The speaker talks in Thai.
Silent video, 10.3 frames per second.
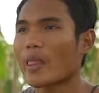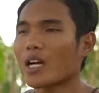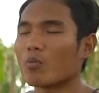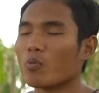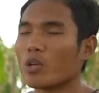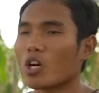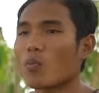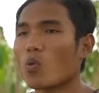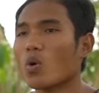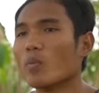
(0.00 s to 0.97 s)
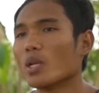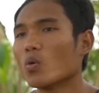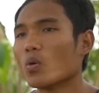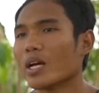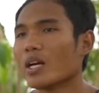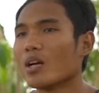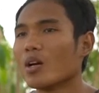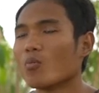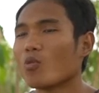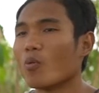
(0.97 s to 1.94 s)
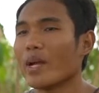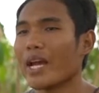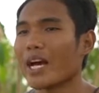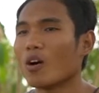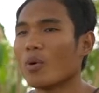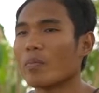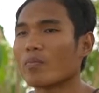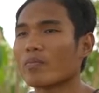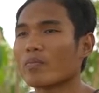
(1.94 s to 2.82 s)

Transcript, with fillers: ถ้าเกิดผมมีครอบครัวมีลูกเนี่ยผมไม่อยากเขาแบบ